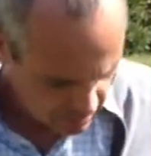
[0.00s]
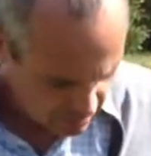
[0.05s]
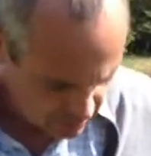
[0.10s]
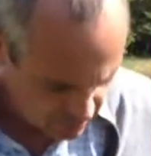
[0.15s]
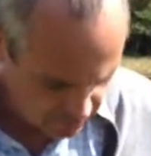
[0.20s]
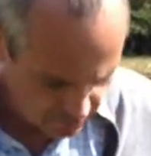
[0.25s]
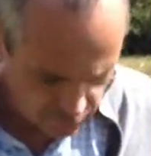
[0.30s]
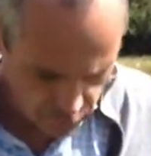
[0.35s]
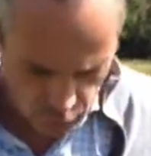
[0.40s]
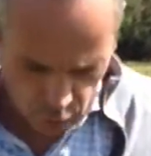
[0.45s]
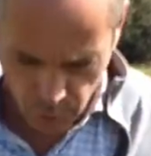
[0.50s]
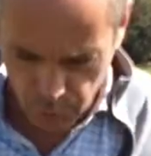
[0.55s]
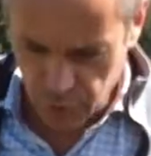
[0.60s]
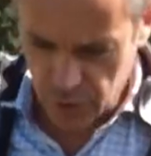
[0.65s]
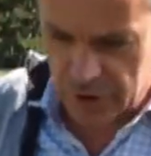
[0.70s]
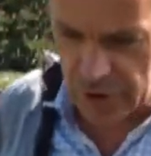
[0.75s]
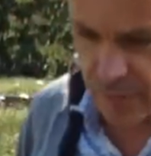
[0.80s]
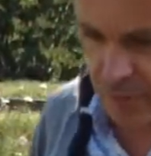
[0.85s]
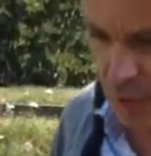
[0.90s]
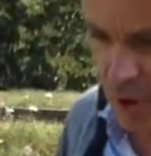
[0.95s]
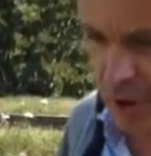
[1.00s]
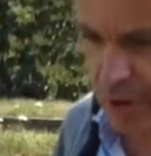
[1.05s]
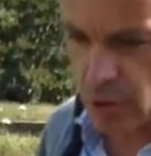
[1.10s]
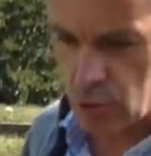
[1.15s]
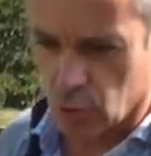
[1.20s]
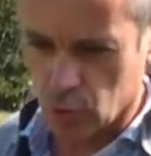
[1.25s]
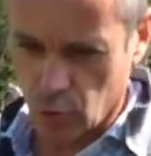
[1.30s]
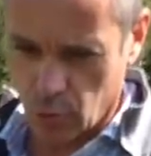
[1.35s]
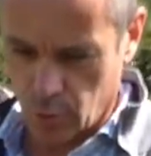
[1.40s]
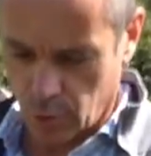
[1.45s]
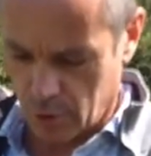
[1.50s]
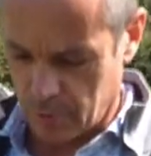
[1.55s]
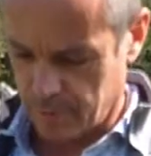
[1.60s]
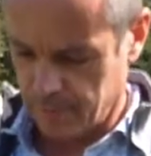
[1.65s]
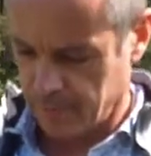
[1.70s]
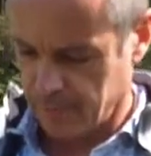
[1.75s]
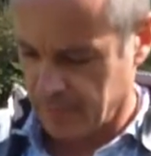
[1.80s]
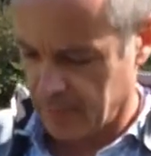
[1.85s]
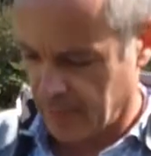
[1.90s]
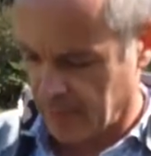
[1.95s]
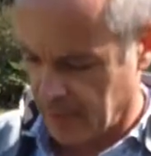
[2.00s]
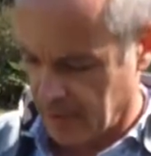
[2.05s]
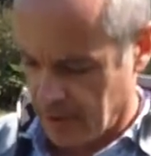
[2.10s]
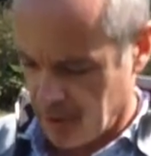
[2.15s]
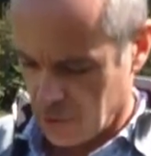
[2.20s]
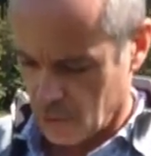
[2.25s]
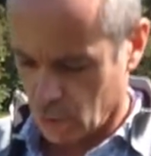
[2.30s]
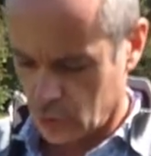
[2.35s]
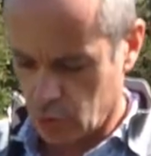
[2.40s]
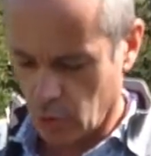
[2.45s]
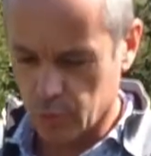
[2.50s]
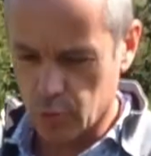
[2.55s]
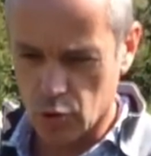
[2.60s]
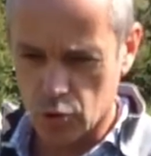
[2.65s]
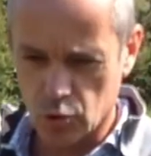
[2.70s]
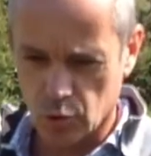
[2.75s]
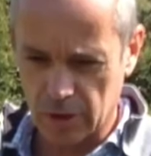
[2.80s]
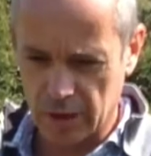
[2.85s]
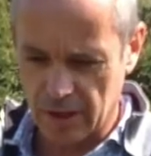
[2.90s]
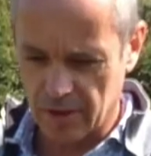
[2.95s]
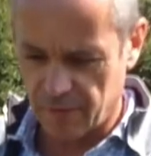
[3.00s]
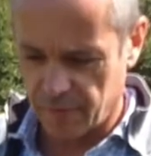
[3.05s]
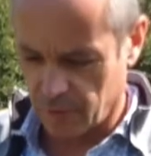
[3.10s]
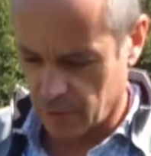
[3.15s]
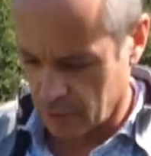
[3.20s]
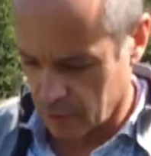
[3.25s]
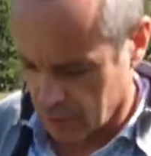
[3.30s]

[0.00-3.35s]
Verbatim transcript: il faut qu'on puisse voir son ombre, donc l'ombre de son téléphone.